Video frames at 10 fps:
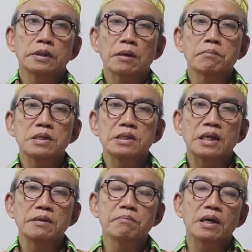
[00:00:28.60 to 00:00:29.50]
yang
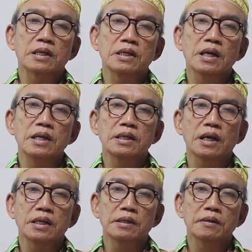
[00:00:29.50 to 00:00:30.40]
menjadi bagian
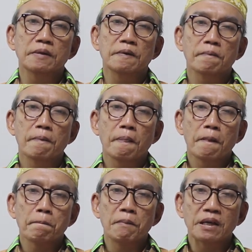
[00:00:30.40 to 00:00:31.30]
dari
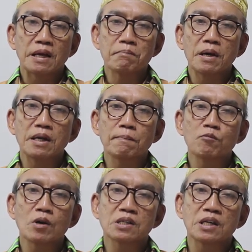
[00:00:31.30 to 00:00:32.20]
bagaimana
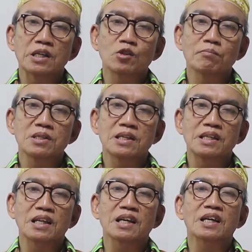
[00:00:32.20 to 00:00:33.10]
puasa itu
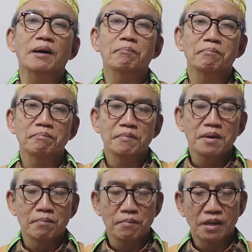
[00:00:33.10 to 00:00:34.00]
menjadi lengkap
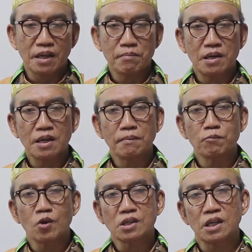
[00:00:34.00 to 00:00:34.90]
bagaimana
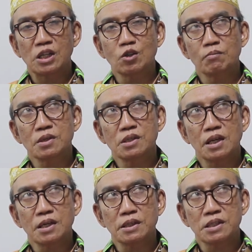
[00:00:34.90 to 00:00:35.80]
puasa itu
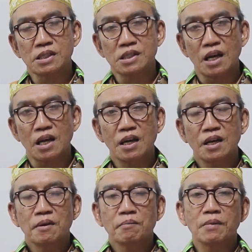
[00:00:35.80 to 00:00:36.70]
menjadi sah,
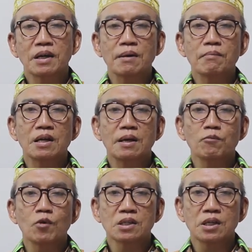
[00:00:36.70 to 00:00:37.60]
bagaimana
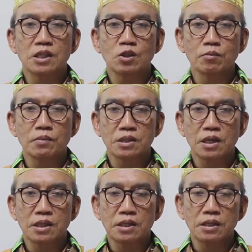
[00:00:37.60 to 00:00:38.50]
puasa itu
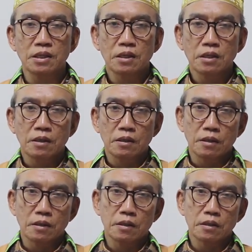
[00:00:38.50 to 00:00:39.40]
menjadi
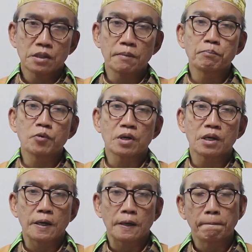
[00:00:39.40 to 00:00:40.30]
uh,
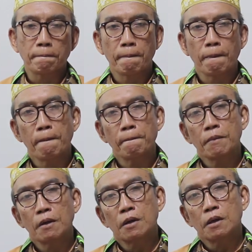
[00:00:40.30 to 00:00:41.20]
sempurna
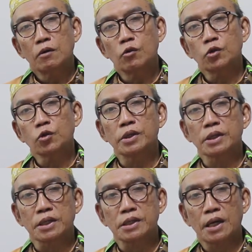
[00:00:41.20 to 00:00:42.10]
untuk
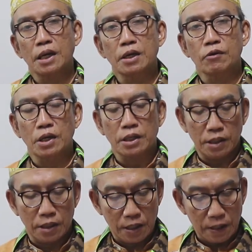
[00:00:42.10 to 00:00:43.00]
dikerjakan oleh
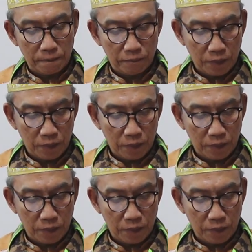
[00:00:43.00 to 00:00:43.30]
kita.